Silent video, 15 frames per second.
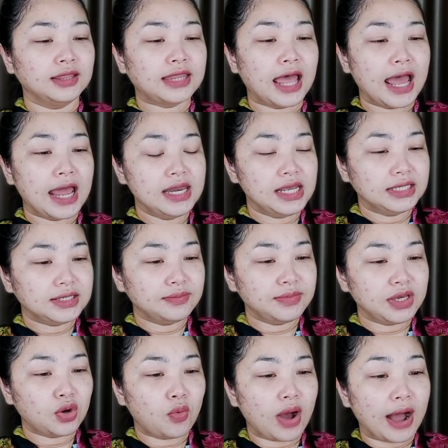แต่อันนี้จะ
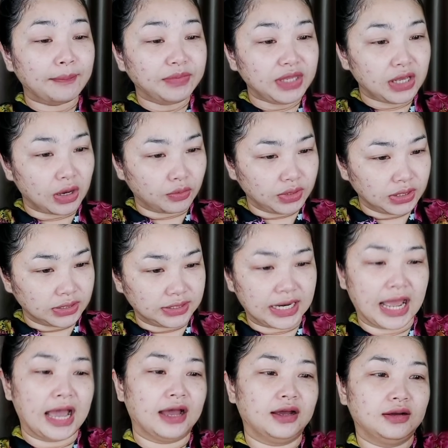มีความเหนียวเนอะห
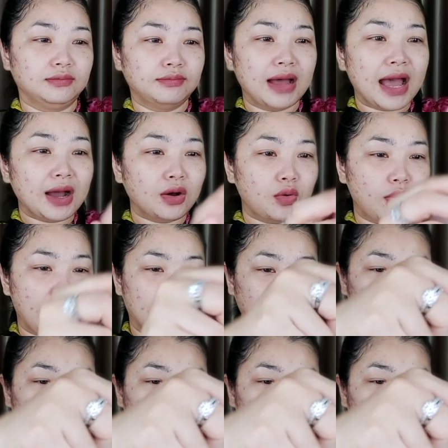นะมากกว่า